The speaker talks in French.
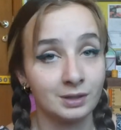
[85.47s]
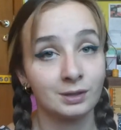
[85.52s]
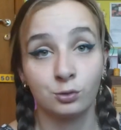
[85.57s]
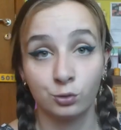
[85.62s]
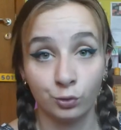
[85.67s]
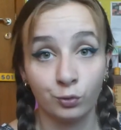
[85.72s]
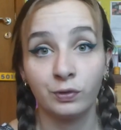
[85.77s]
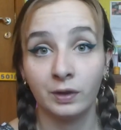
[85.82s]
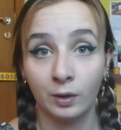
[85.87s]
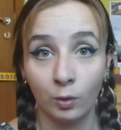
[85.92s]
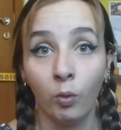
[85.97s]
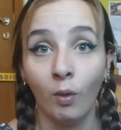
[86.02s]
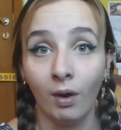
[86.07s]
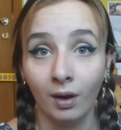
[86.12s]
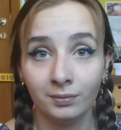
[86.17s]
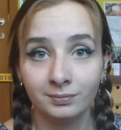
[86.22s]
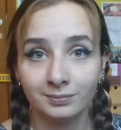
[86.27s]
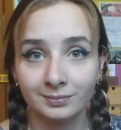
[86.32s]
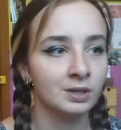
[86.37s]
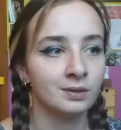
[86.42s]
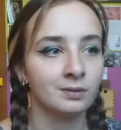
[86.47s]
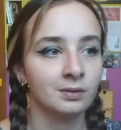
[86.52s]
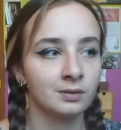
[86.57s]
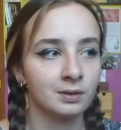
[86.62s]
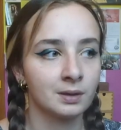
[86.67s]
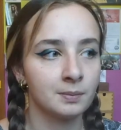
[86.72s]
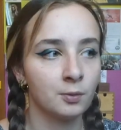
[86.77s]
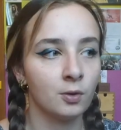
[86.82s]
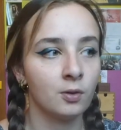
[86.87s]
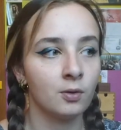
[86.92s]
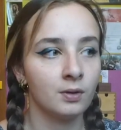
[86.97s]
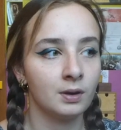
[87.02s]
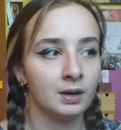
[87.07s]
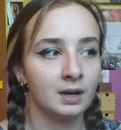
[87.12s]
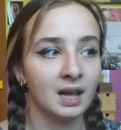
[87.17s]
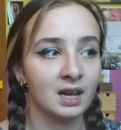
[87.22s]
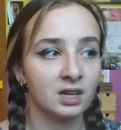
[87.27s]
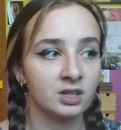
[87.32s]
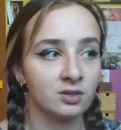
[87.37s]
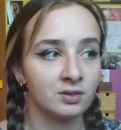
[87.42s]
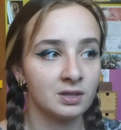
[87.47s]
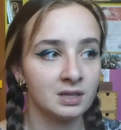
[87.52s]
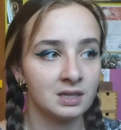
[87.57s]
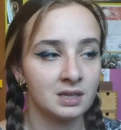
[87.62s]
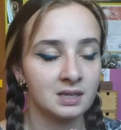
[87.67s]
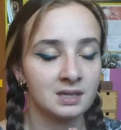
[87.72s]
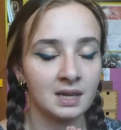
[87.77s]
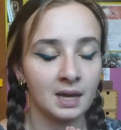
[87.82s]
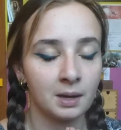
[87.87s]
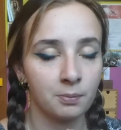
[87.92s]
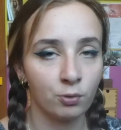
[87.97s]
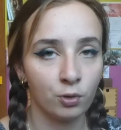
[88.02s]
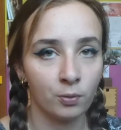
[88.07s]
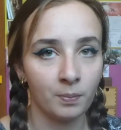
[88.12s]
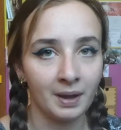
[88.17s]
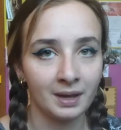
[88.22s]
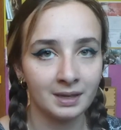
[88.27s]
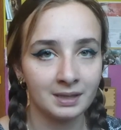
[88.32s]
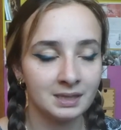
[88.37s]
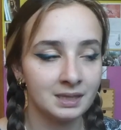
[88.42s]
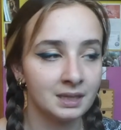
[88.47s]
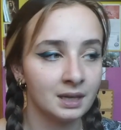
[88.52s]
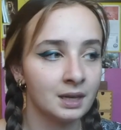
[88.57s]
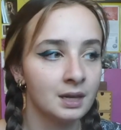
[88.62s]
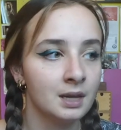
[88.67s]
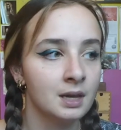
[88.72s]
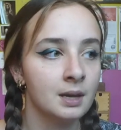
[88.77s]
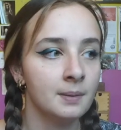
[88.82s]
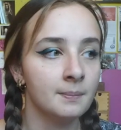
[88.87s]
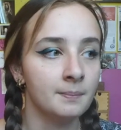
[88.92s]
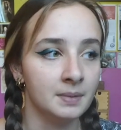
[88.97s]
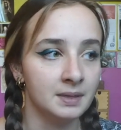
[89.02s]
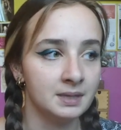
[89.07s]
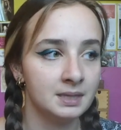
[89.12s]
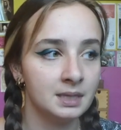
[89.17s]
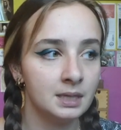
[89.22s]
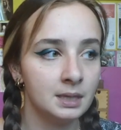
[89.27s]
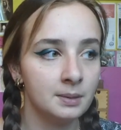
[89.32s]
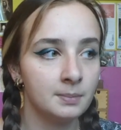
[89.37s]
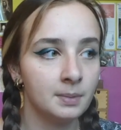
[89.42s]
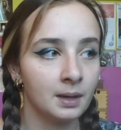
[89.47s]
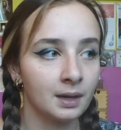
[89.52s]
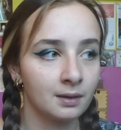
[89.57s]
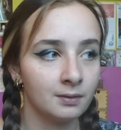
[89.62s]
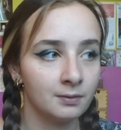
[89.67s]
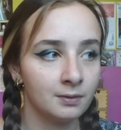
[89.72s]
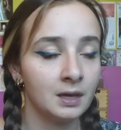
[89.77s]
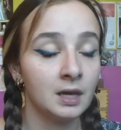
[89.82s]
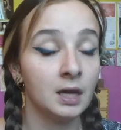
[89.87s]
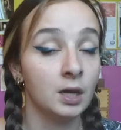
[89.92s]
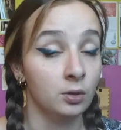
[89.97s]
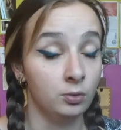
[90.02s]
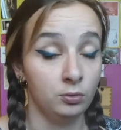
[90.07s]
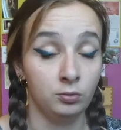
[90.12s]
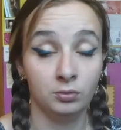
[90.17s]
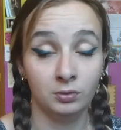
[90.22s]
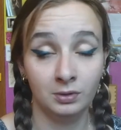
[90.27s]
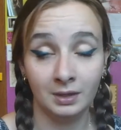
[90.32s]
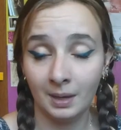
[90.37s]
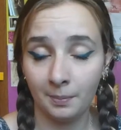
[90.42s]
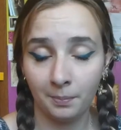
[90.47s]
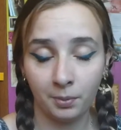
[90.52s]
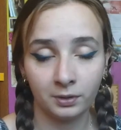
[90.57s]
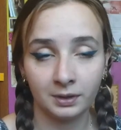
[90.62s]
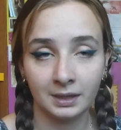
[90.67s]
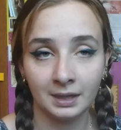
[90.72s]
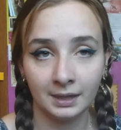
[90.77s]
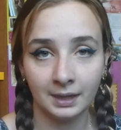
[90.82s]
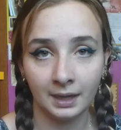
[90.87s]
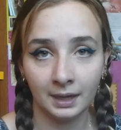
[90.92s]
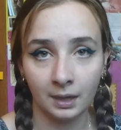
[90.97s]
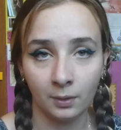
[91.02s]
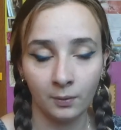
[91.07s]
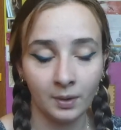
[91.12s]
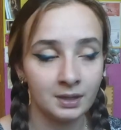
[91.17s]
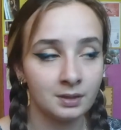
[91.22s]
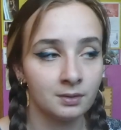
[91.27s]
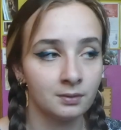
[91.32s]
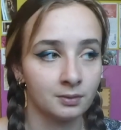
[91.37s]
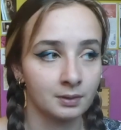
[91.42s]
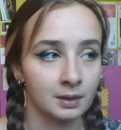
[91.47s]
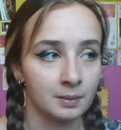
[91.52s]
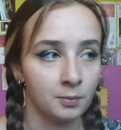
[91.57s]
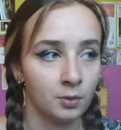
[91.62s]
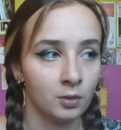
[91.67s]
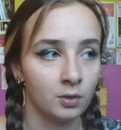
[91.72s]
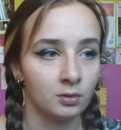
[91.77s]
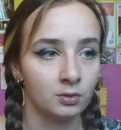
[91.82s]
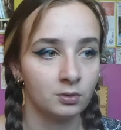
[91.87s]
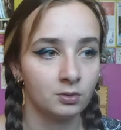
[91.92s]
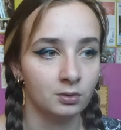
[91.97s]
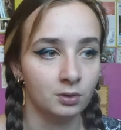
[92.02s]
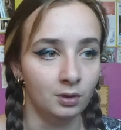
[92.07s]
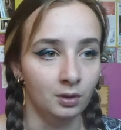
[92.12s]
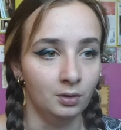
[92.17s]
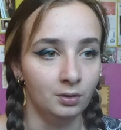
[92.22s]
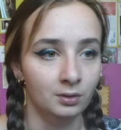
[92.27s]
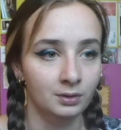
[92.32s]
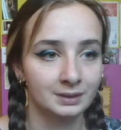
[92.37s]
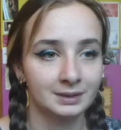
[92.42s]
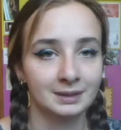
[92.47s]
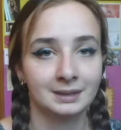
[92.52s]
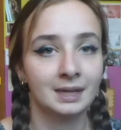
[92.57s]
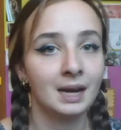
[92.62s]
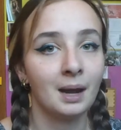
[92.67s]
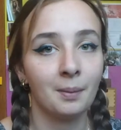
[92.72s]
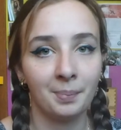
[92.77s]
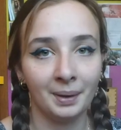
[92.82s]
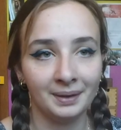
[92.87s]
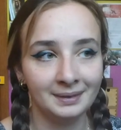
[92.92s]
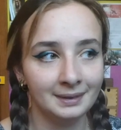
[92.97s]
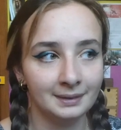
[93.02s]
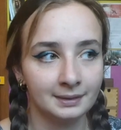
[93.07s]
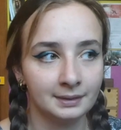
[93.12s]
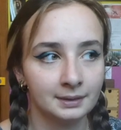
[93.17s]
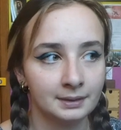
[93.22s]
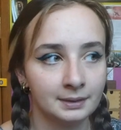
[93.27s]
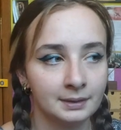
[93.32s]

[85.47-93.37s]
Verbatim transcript: je fais quoi J'avais vraiment l'argent nécessaire pour partir mais s'il m'arrivait euh, n'importe quelle cacahuète, vraiment, euh, c'était la panique.